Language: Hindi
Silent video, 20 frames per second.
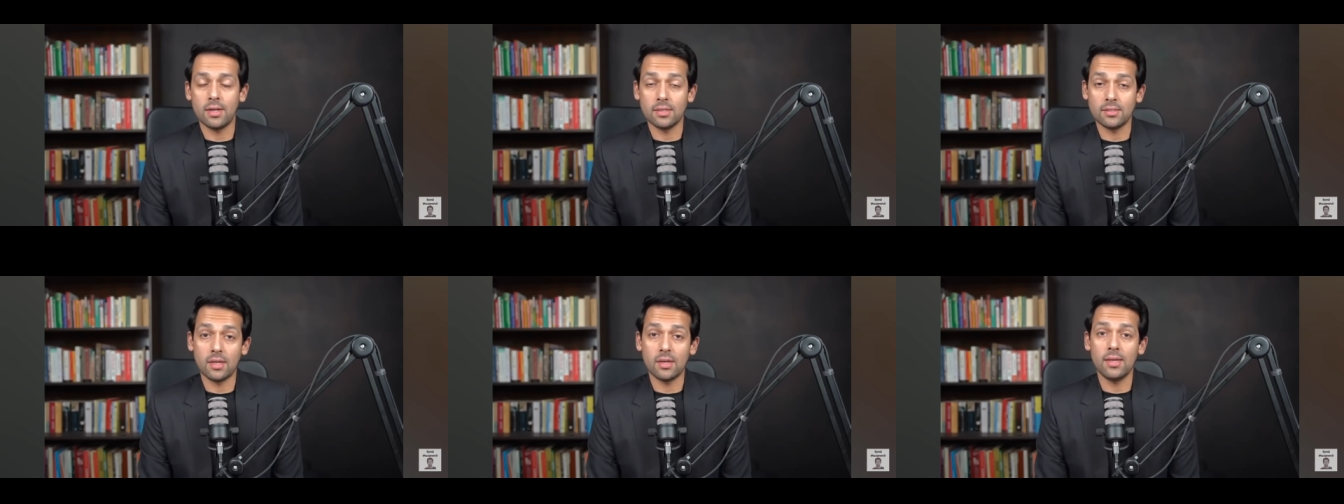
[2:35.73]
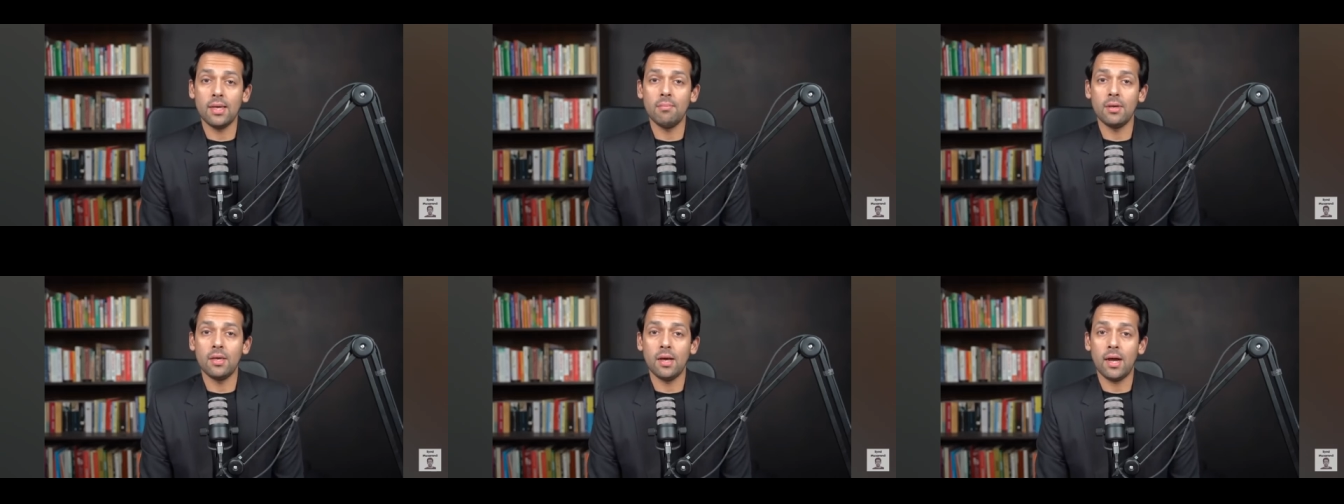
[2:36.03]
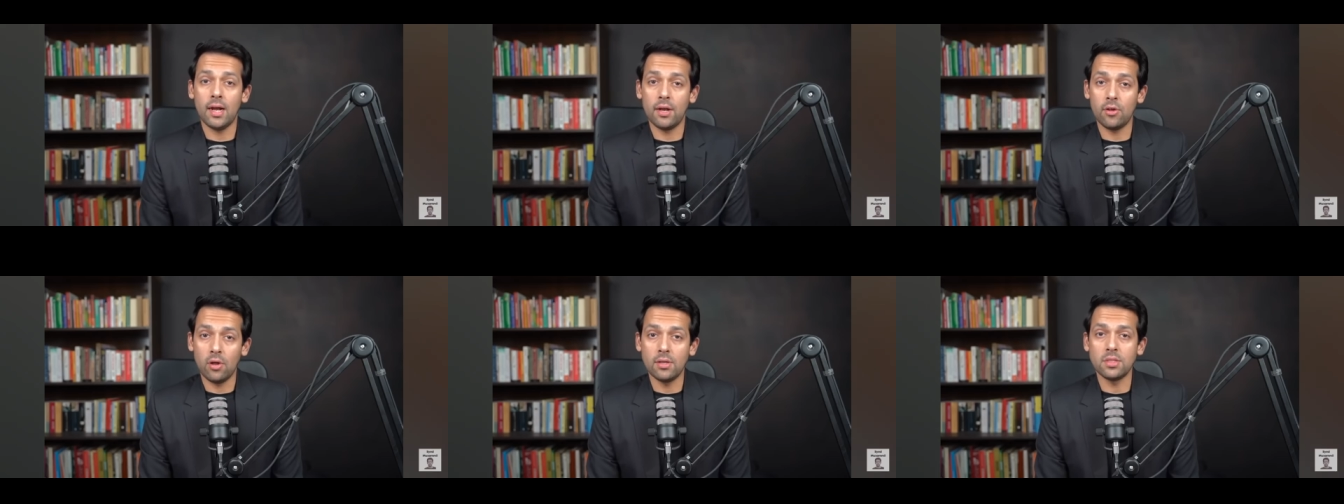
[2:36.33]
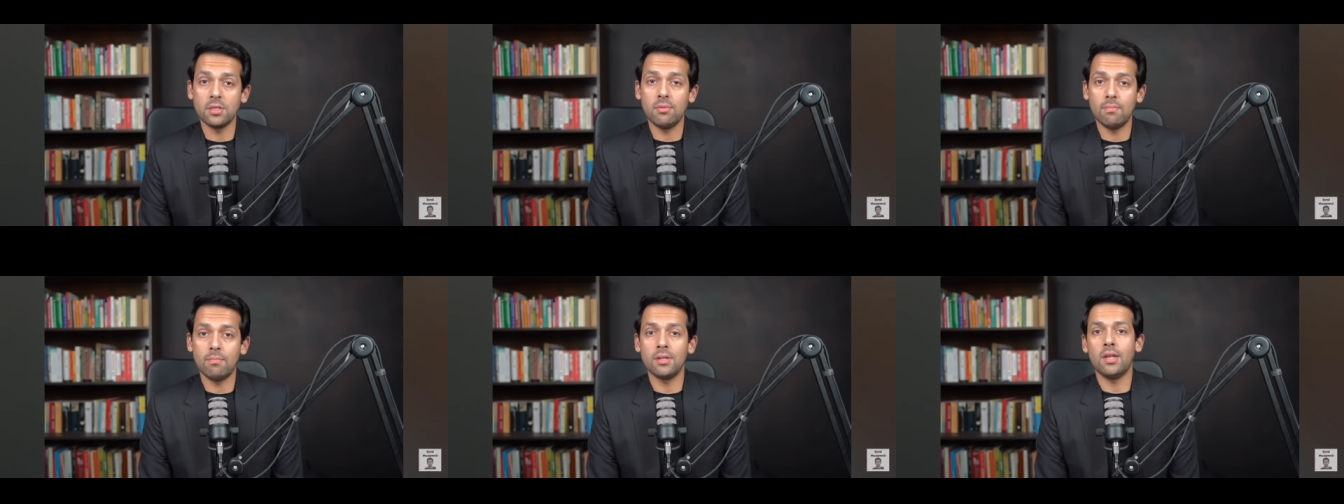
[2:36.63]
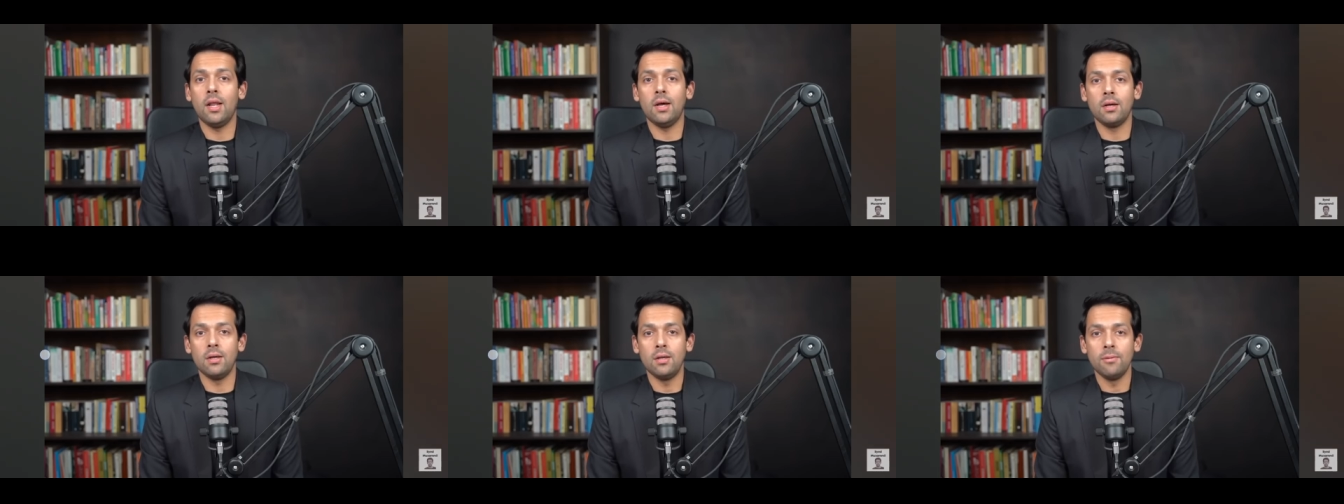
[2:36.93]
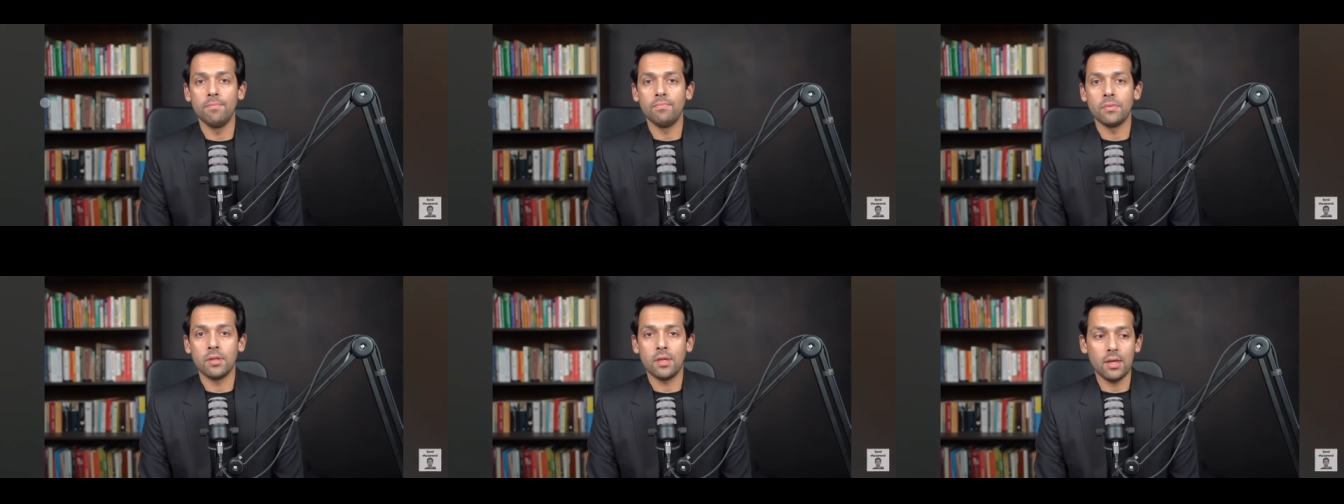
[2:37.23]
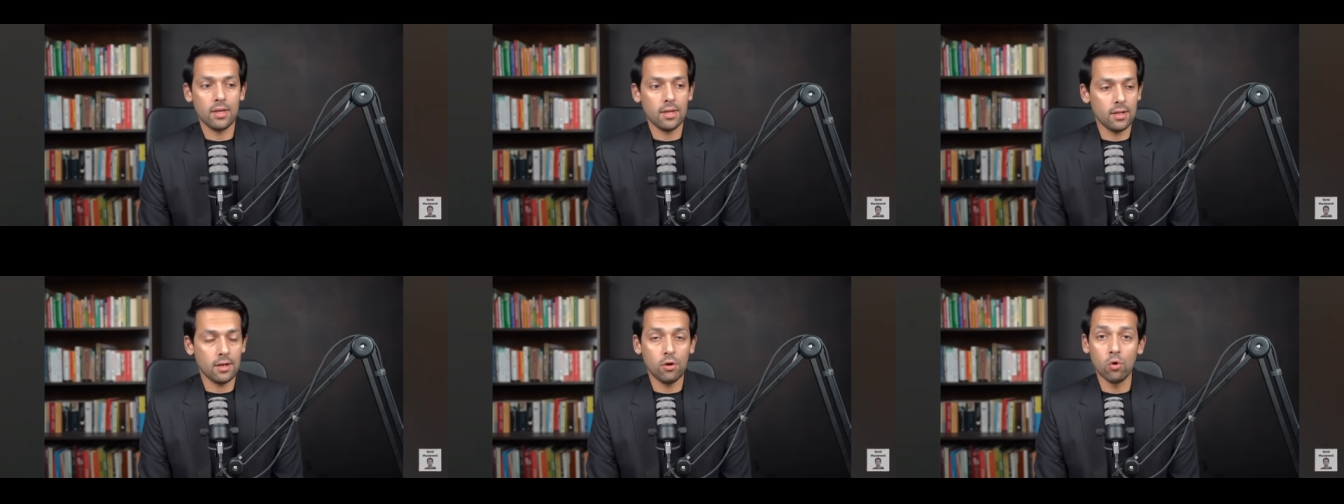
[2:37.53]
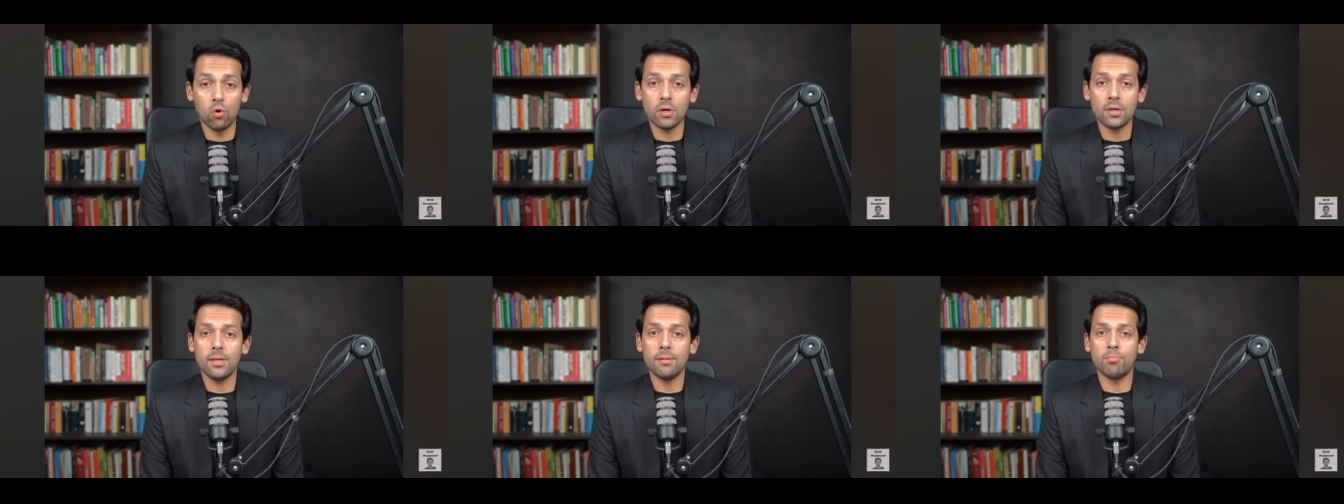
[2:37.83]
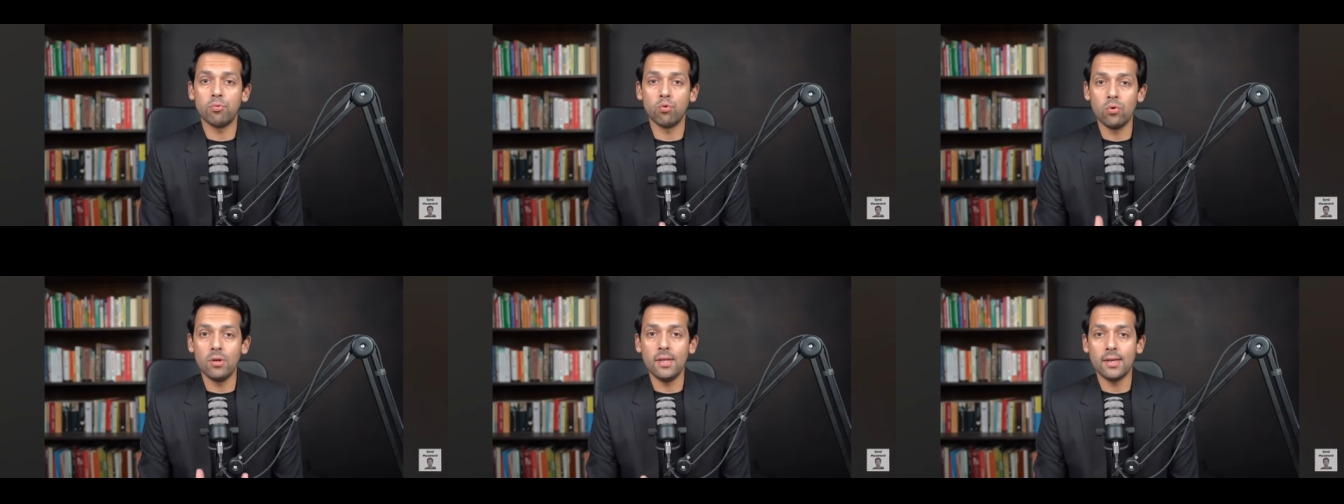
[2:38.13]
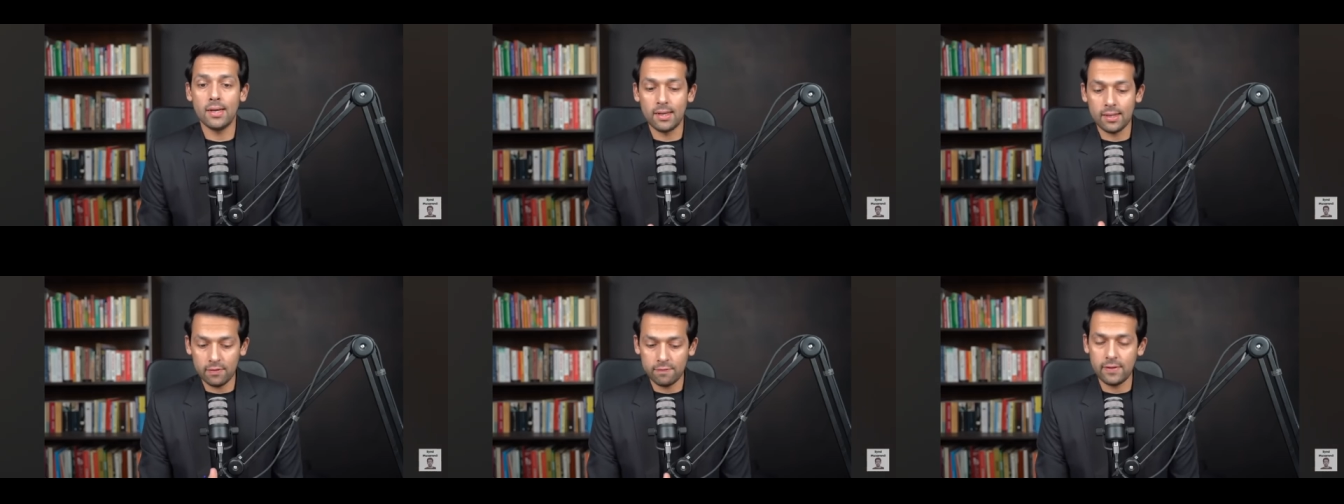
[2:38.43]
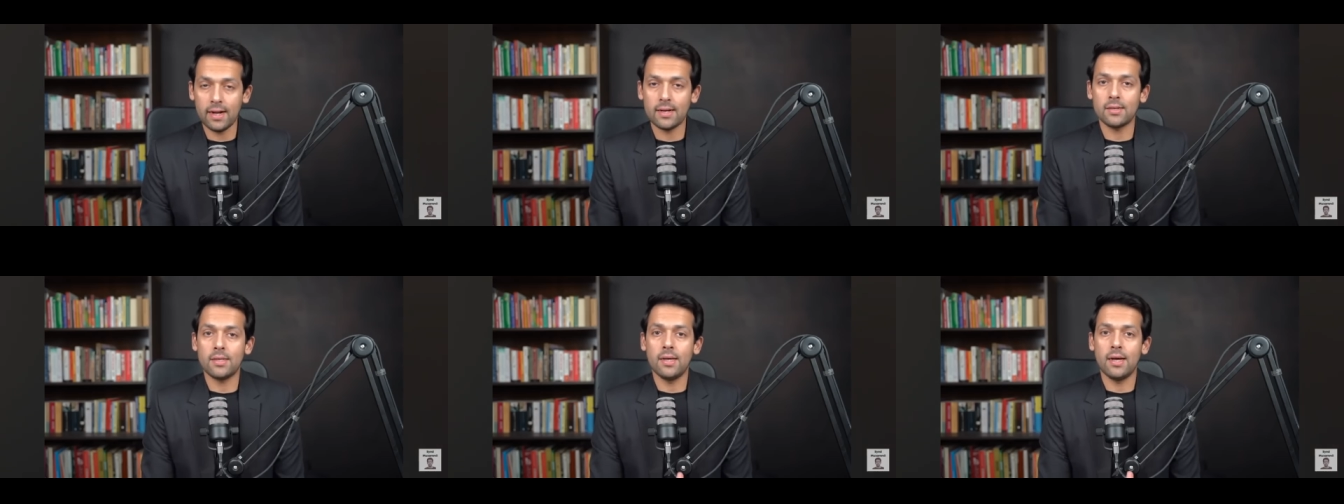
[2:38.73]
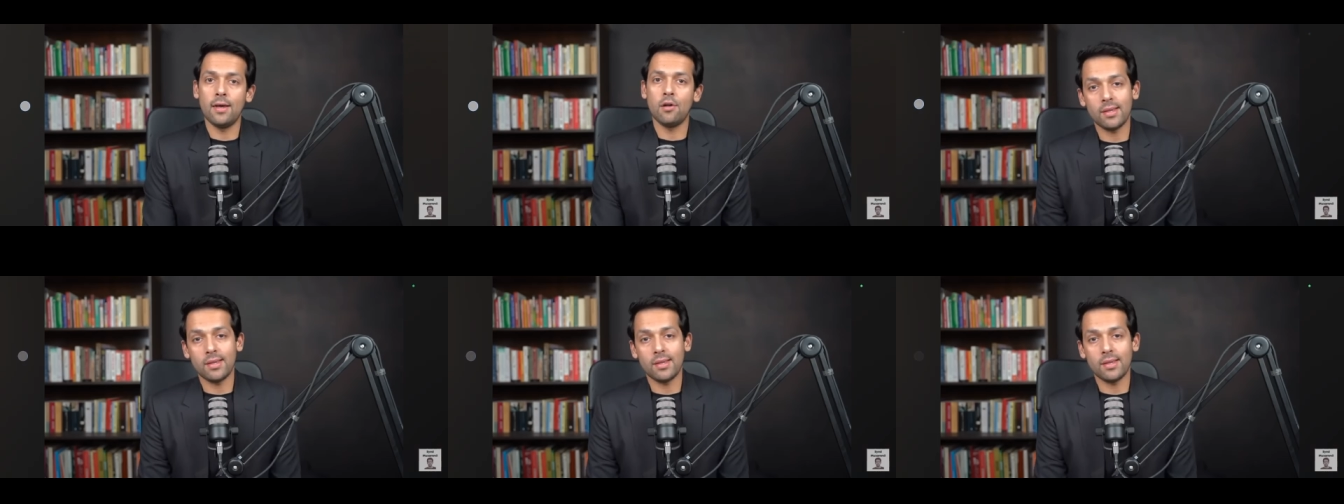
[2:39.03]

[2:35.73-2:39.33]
नज़रिए में आइडियोलॉजी में बदला कि लोग ये भूल ही गए कि फैक्ट